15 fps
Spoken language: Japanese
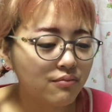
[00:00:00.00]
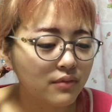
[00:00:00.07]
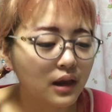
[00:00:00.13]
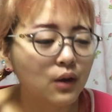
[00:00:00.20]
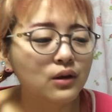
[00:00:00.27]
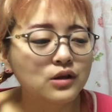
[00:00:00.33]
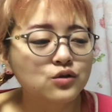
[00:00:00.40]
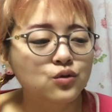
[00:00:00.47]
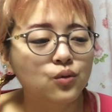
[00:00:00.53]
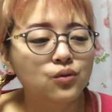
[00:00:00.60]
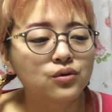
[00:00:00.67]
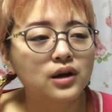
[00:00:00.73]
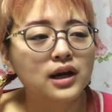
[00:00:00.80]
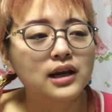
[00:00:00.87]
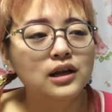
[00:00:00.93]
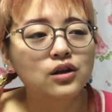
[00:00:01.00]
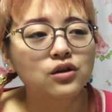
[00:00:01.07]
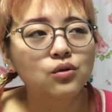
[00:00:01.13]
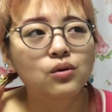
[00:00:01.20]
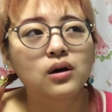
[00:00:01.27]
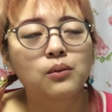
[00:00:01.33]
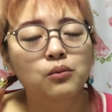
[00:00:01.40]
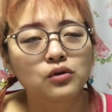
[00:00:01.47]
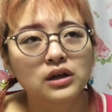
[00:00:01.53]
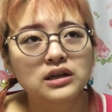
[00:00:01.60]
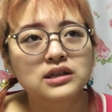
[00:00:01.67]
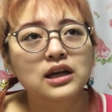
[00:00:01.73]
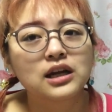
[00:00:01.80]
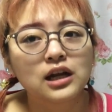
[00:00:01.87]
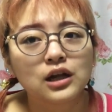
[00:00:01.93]
なのでちょっとお蔵入り動画も出
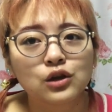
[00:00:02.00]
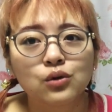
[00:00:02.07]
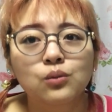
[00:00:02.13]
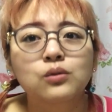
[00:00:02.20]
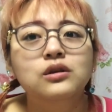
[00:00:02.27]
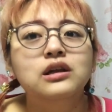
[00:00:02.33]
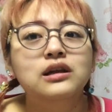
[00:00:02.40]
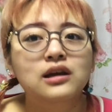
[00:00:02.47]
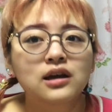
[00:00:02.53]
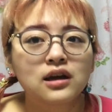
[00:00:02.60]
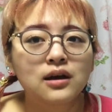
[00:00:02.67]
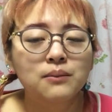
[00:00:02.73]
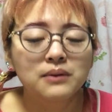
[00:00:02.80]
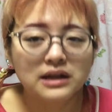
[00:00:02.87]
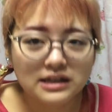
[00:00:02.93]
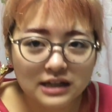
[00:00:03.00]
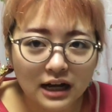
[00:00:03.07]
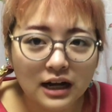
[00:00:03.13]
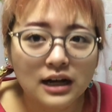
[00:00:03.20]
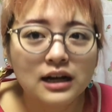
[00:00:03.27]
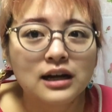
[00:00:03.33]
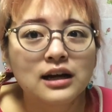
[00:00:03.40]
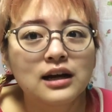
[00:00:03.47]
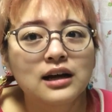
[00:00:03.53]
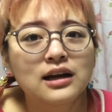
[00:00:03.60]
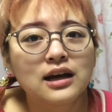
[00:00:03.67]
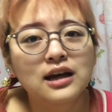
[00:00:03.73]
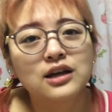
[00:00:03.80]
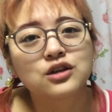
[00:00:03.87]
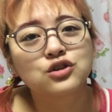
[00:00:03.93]
したいなと思うんで、皆さん、
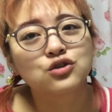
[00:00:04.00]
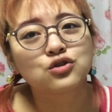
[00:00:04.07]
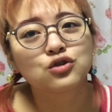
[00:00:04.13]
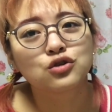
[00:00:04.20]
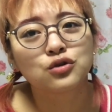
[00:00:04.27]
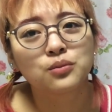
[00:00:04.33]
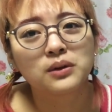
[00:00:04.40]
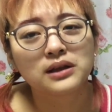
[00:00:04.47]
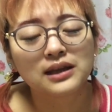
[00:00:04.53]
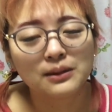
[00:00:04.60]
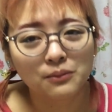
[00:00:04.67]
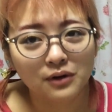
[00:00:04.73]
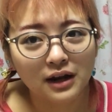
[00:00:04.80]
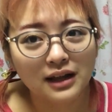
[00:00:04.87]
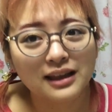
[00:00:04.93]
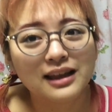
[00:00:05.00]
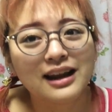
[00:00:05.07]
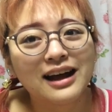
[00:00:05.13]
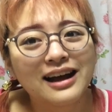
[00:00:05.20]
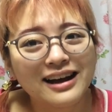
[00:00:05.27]
編集ちょっと待ってもらえたら